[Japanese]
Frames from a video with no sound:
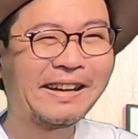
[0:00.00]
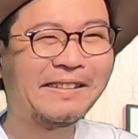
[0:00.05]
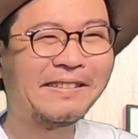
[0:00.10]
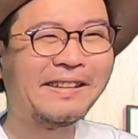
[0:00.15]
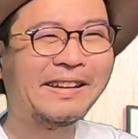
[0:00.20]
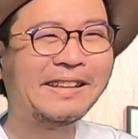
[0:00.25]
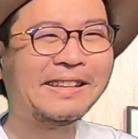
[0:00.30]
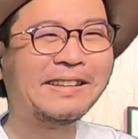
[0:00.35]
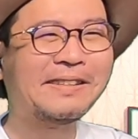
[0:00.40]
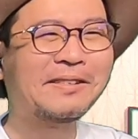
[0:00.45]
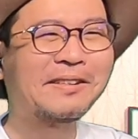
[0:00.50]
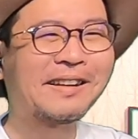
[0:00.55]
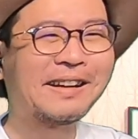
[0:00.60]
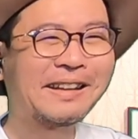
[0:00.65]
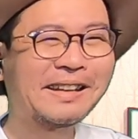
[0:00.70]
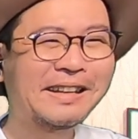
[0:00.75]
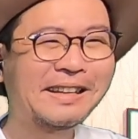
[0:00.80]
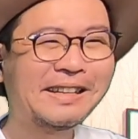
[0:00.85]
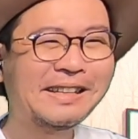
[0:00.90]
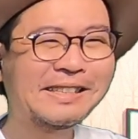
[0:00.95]
かわいいのか
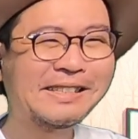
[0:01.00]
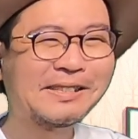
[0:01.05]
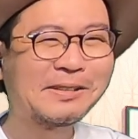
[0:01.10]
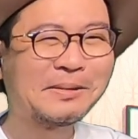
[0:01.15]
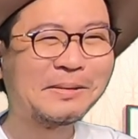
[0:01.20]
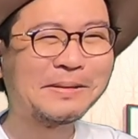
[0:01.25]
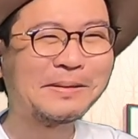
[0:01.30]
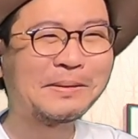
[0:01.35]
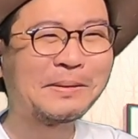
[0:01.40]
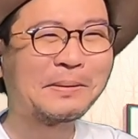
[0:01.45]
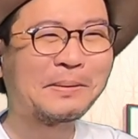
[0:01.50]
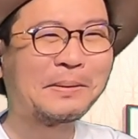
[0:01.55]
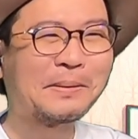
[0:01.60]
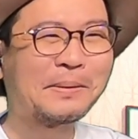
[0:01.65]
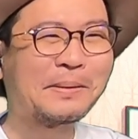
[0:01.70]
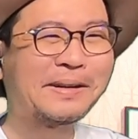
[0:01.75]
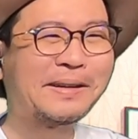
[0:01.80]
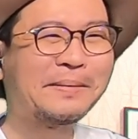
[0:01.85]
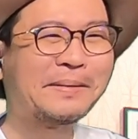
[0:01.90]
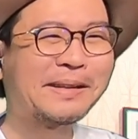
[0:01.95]
な、そういうとこ
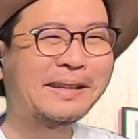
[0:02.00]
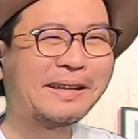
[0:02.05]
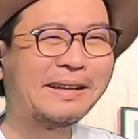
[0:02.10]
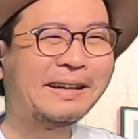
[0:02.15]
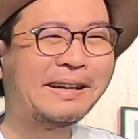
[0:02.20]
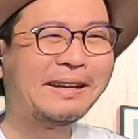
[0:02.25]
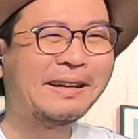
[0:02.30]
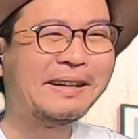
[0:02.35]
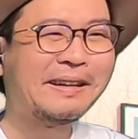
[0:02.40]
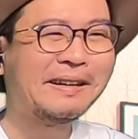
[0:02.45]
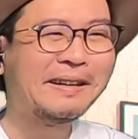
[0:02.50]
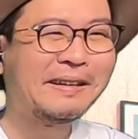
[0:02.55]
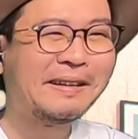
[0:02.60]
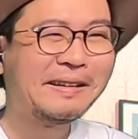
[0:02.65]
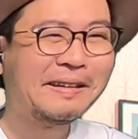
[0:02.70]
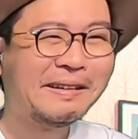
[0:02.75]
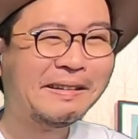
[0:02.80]
ろがまた。